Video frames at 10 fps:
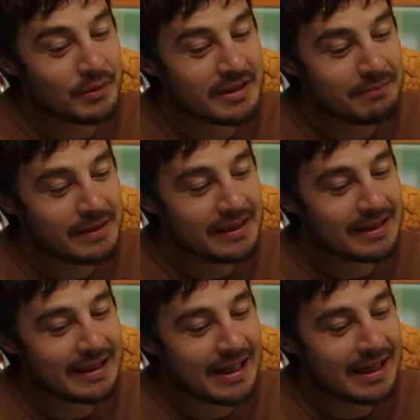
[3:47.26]

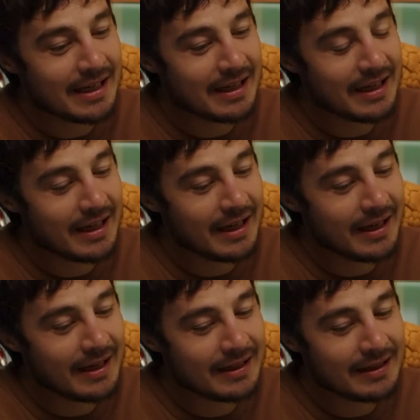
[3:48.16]
possibilitar,
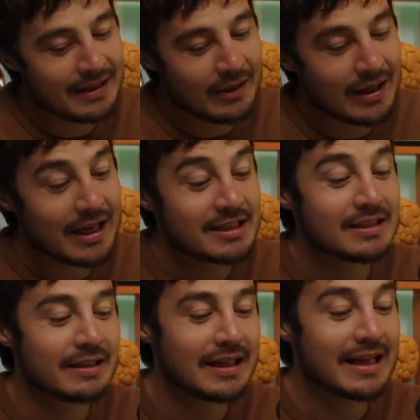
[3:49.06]
é, a, a
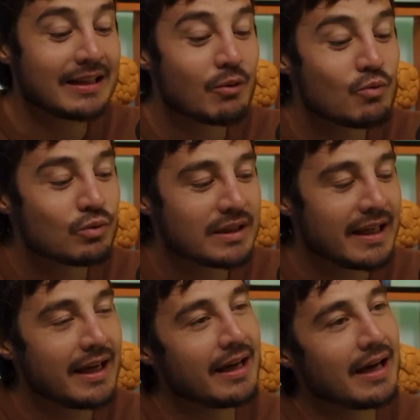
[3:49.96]
gente, cada um
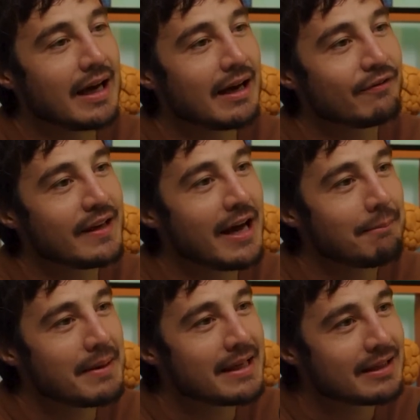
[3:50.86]
ter a
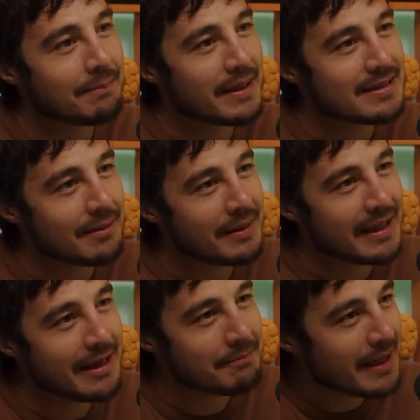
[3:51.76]
ferramenta para saber
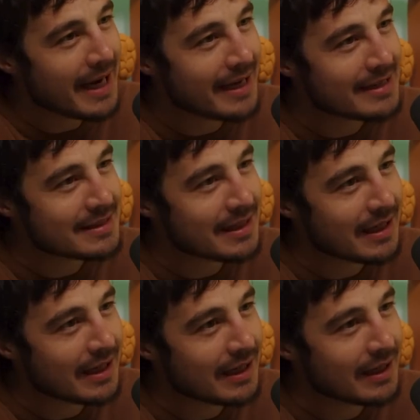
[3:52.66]
quebrar
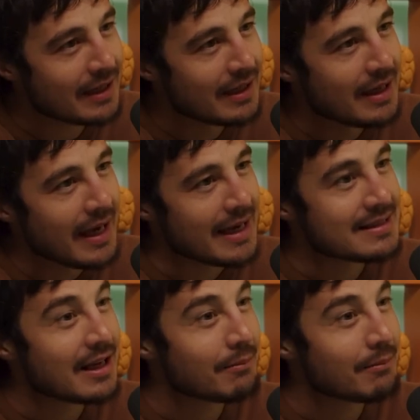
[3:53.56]
essa, essa, essa